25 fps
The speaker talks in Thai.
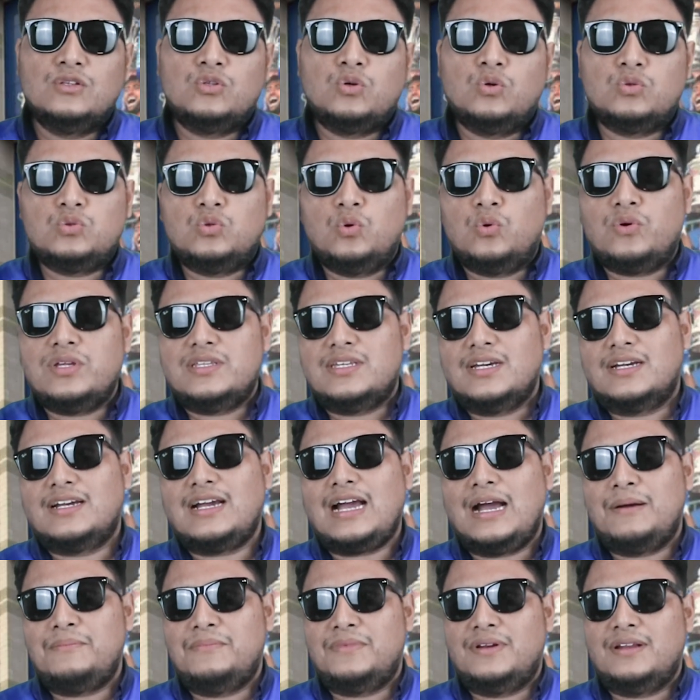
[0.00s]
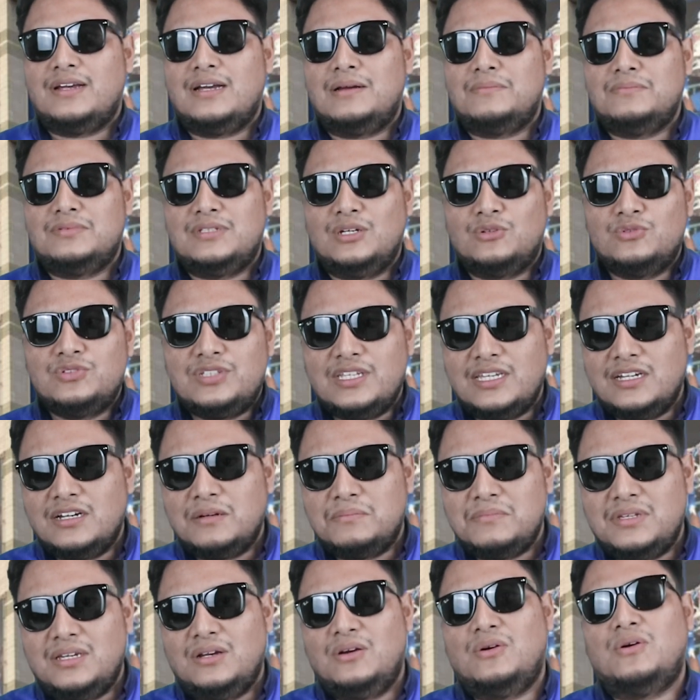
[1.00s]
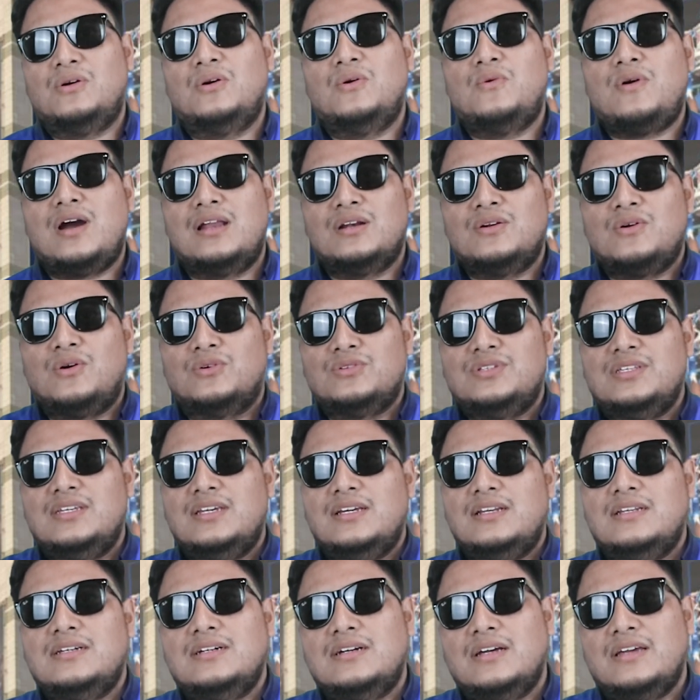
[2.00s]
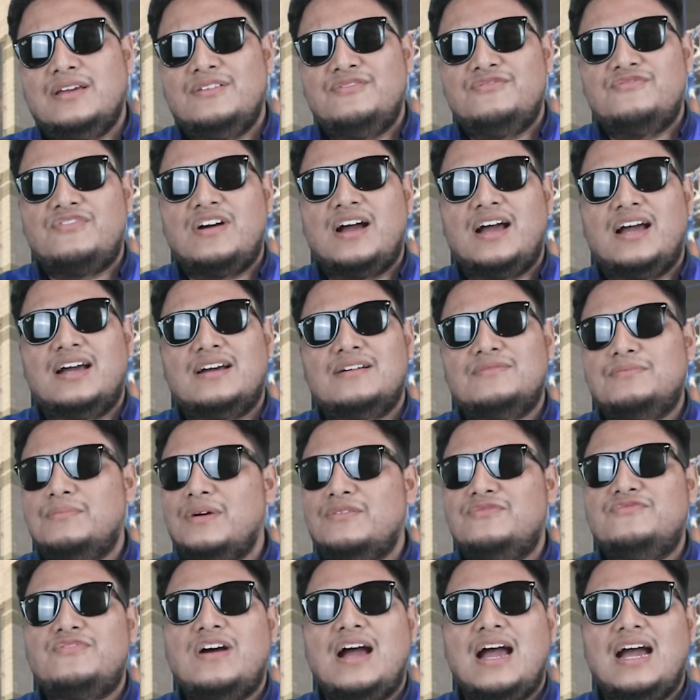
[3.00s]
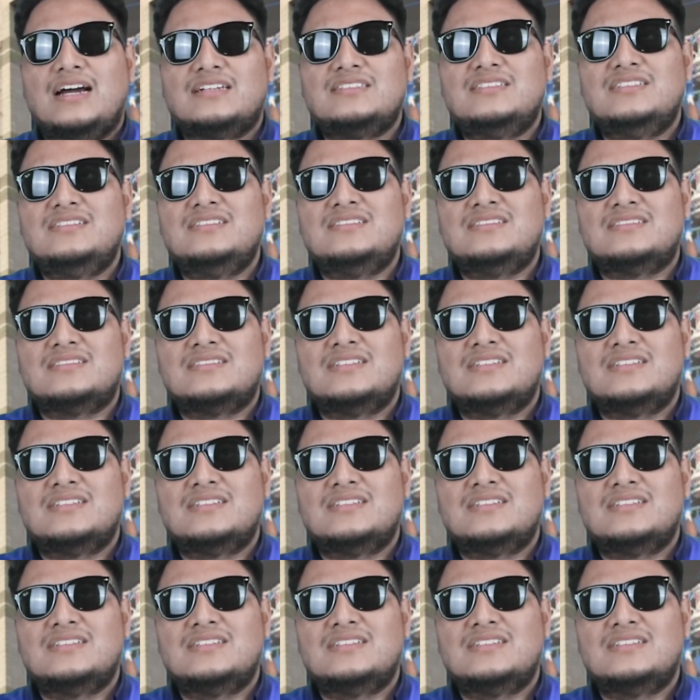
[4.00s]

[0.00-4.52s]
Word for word: ทุกๆกิจกรรมนะครับเชลซีก็มีของขวัญของที่ระลึกให้ฝากมาฝากซึ่ง